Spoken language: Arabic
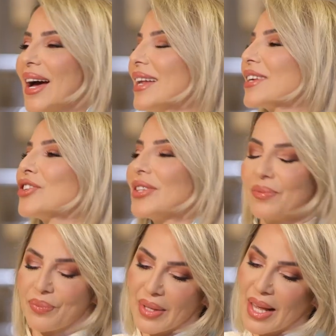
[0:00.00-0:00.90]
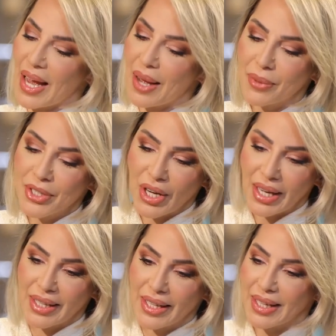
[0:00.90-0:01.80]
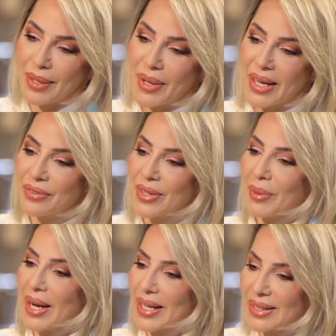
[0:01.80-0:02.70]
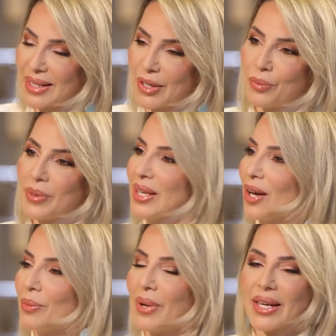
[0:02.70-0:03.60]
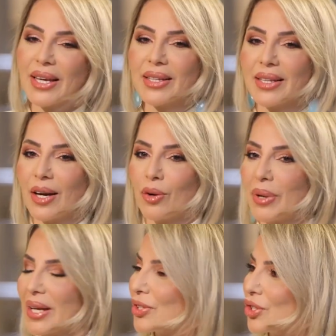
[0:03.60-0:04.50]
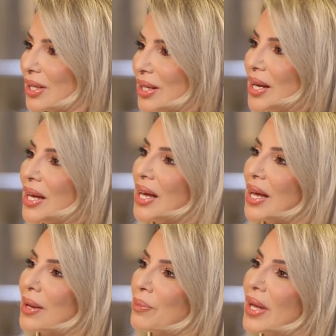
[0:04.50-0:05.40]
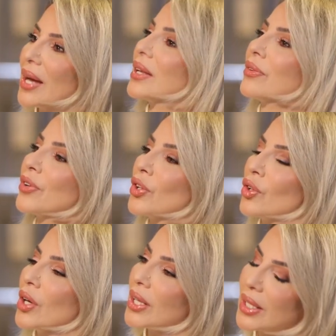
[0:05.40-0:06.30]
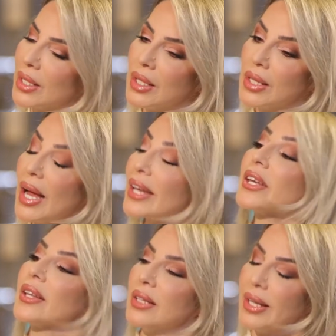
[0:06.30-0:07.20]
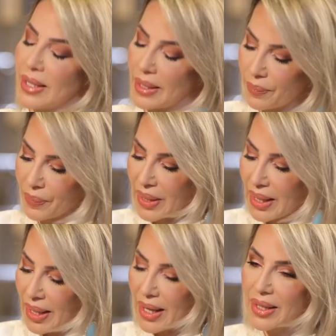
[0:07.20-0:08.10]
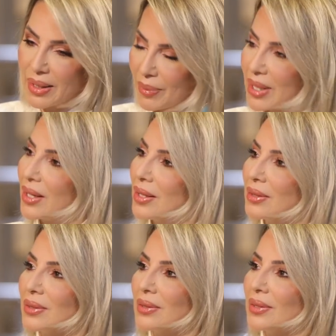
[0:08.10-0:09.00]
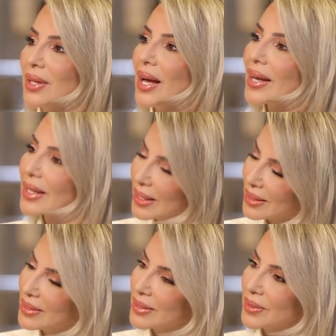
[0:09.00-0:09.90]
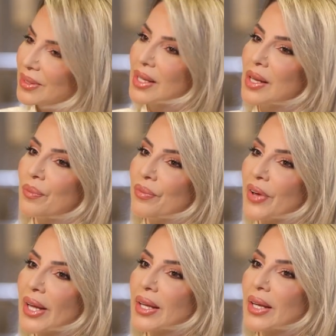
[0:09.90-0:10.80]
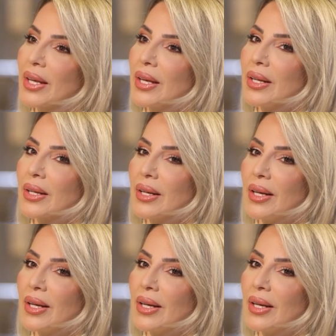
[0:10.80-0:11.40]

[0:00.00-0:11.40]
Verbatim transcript: حالك شيء عم برجع اقول لك اللي بيعرفني بحياتي اليوميه او بعيادتي او باي شيء بيعرف انه انا اكيد ليكي انا مره اكيد بفكر